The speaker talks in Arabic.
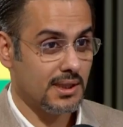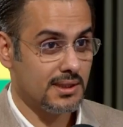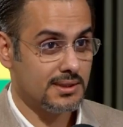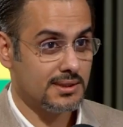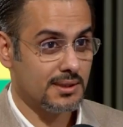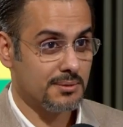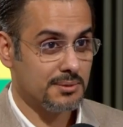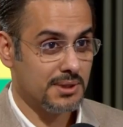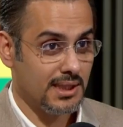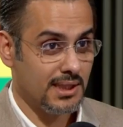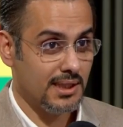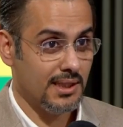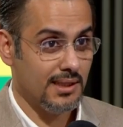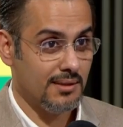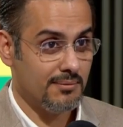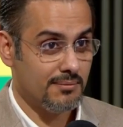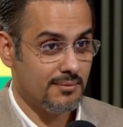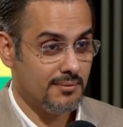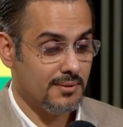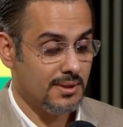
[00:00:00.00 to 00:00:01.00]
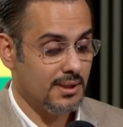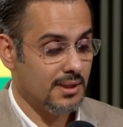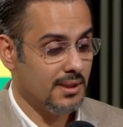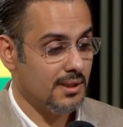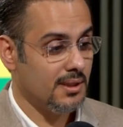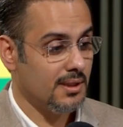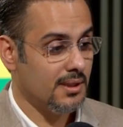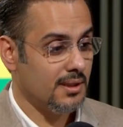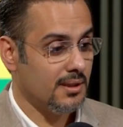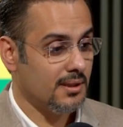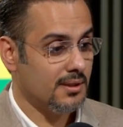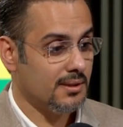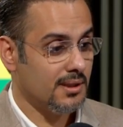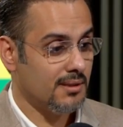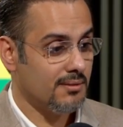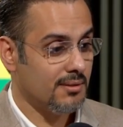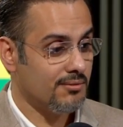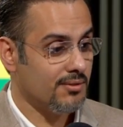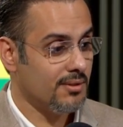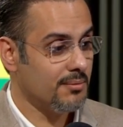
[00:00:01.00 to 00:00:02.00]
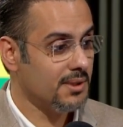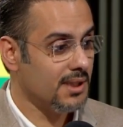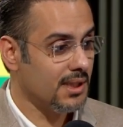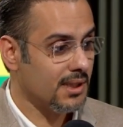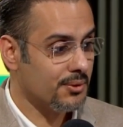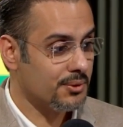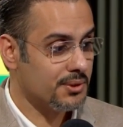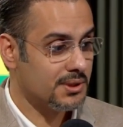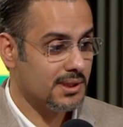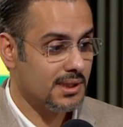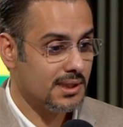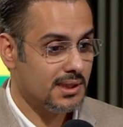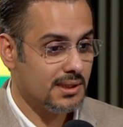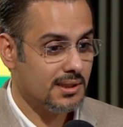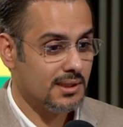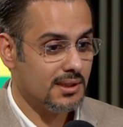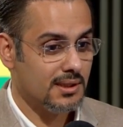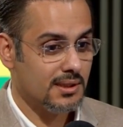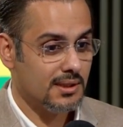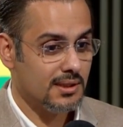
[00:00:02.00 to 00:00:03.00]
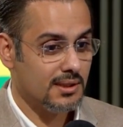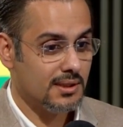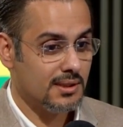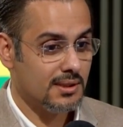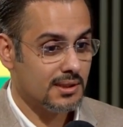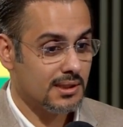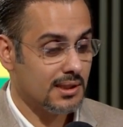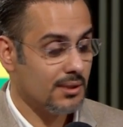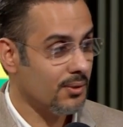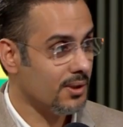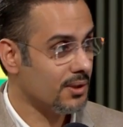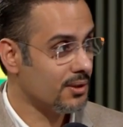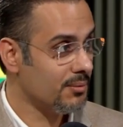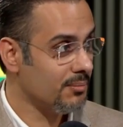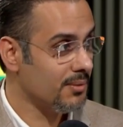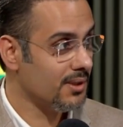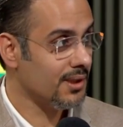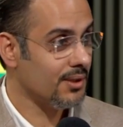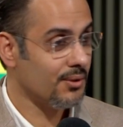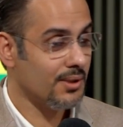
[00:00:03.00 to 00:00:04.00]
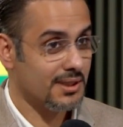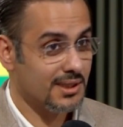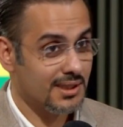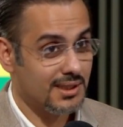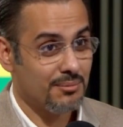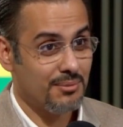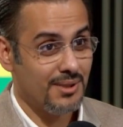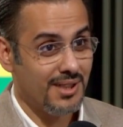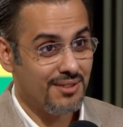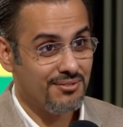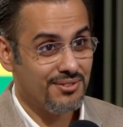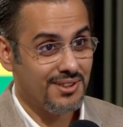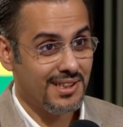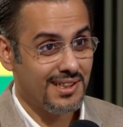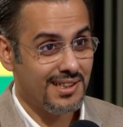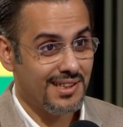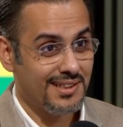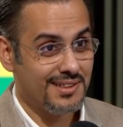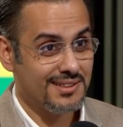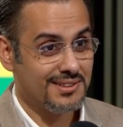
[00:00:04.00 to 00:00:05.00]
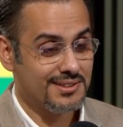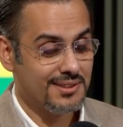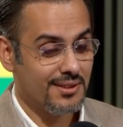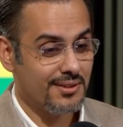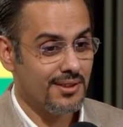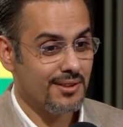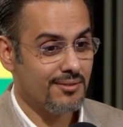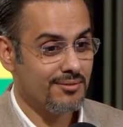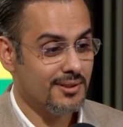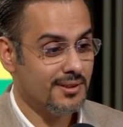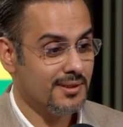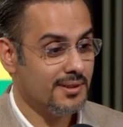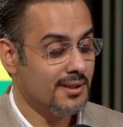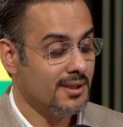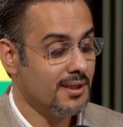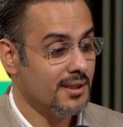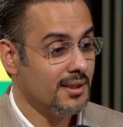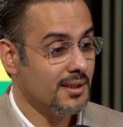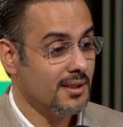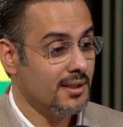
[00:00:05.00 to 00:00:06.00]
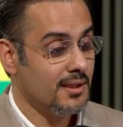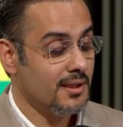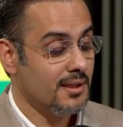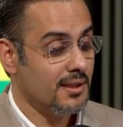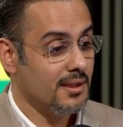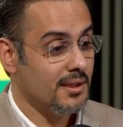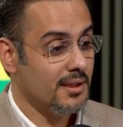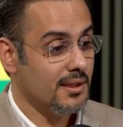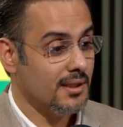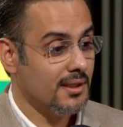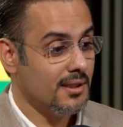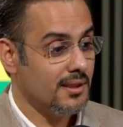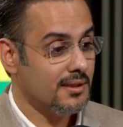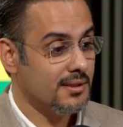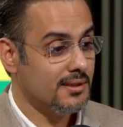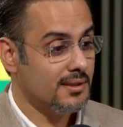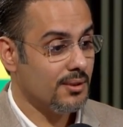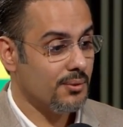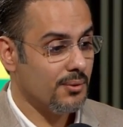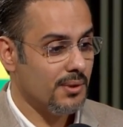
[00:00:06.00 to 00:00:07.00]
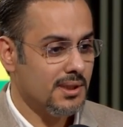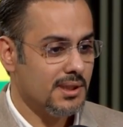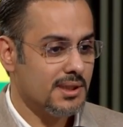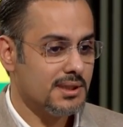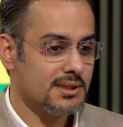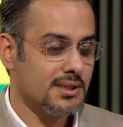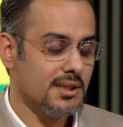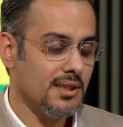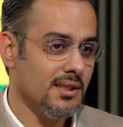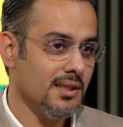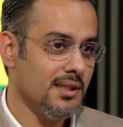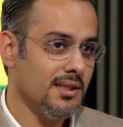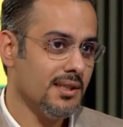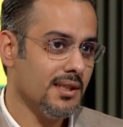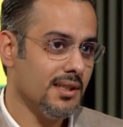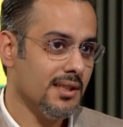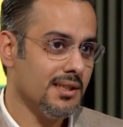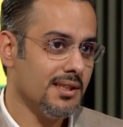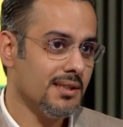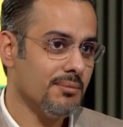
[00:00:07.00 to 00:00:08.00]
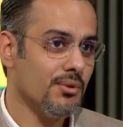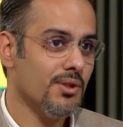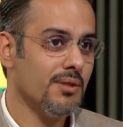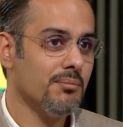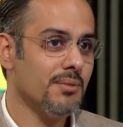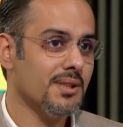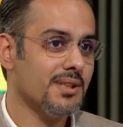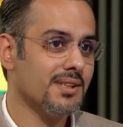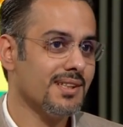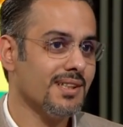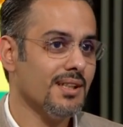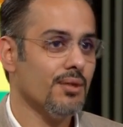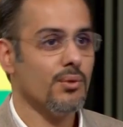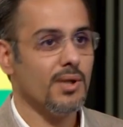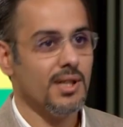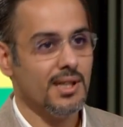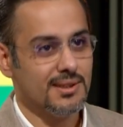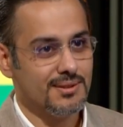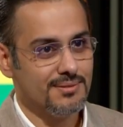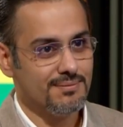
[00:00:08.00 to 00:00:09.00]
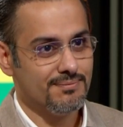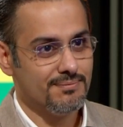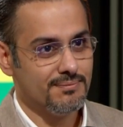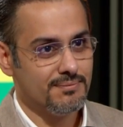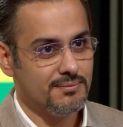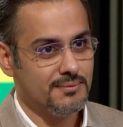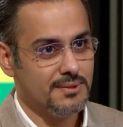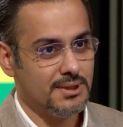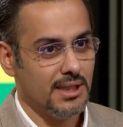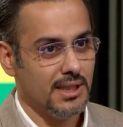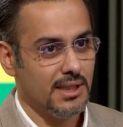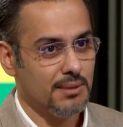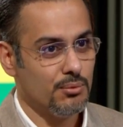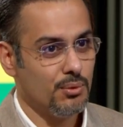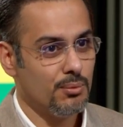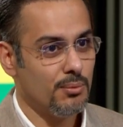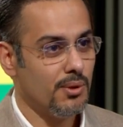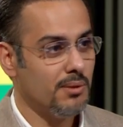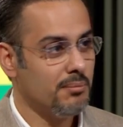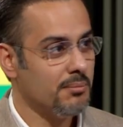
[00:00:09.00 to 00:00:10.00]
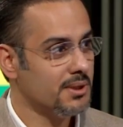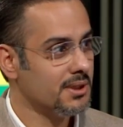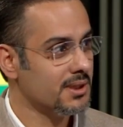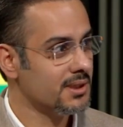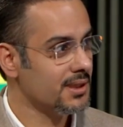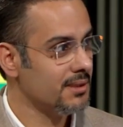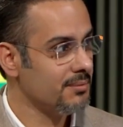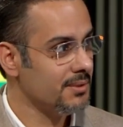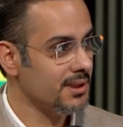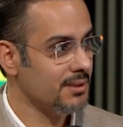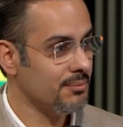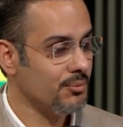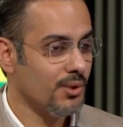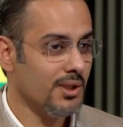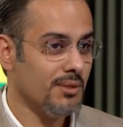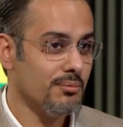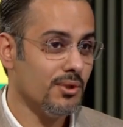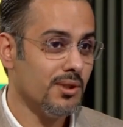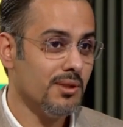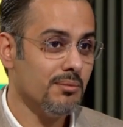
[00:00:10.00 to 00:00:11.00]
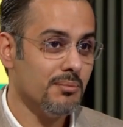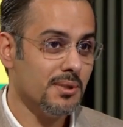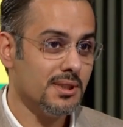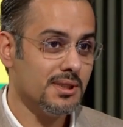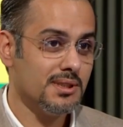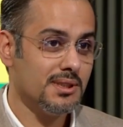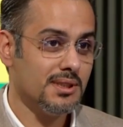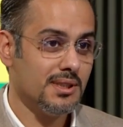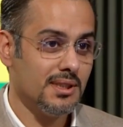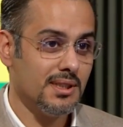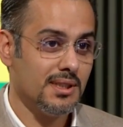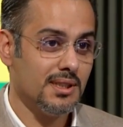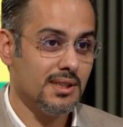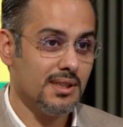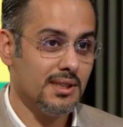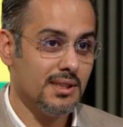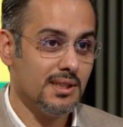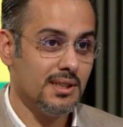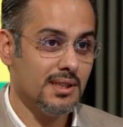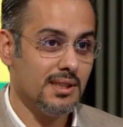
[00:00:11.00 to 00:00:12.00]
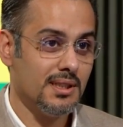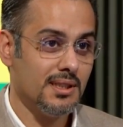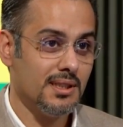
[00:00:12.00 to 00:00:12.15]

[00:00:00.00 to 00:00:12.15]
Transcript: قصدك بشكل عام. بشكل عام. تمام، في البدايه اول شيء قواكم آه، الله ويعطيكم العافيه على هذه الاستضافه. التوعيه الصحيه هي مهمه كل واحد. يعني مو مهمة الطبيب ولا مهمة آه،